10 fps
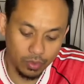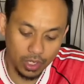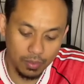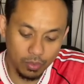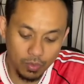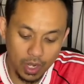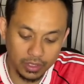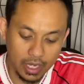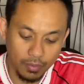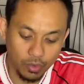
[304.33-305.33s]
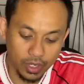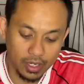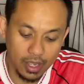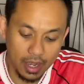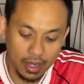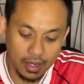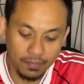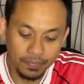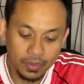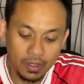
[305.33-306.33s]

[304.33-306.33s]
ribu bukan tidak mungkin dia akan